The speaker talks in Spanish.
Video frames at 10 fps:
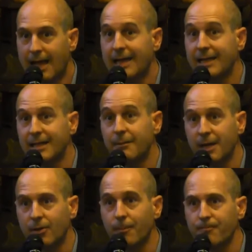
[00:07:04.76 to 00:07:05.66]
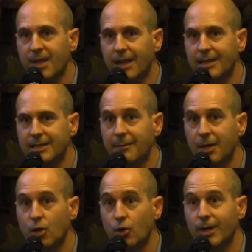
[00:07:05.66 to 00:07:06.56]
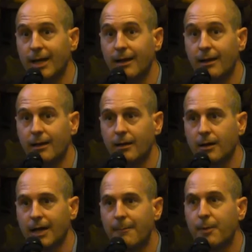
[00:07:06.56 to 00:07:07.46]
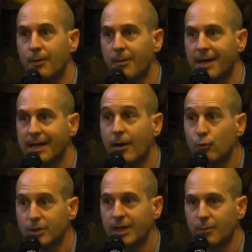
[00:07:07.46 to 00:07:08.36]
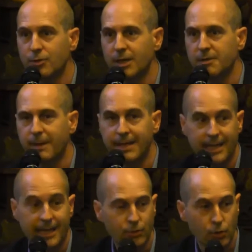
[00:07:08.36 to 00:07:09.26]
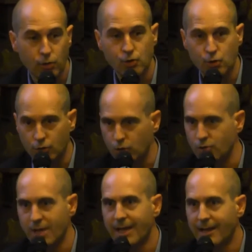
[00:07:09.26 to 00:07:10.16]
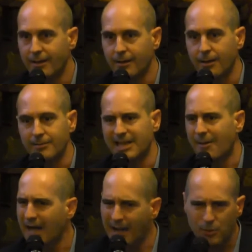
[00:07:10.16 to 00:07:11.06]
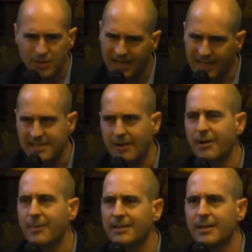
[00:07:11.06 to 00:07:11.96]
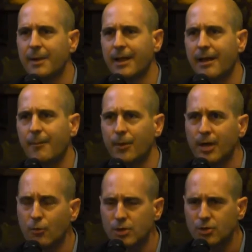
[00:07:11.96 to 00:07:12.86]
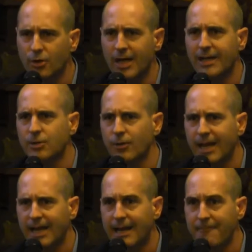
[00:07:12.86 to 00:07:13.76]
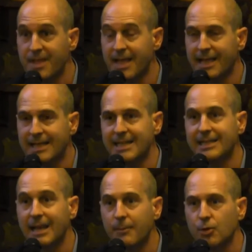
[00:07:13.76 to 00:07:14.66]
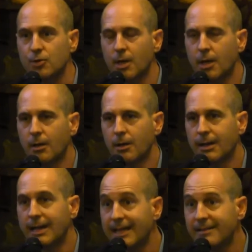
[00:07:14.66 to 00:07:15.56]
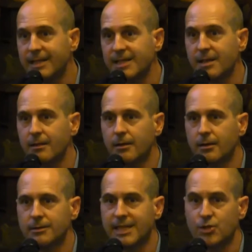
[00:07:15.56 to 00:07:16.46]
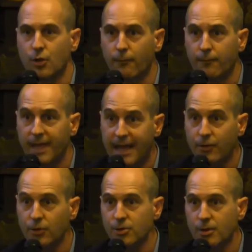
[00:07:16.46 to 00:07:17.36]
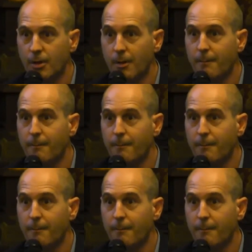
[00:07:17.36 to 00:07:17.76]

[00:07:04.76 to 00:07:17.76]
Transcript: Aquí termino, aquí termino con el eh, gran problema que aún tenemos en España y que todos nosotros trabajamos incansablemente para poner nuestro granito de arena, que es que tenemos clientes desconfiados,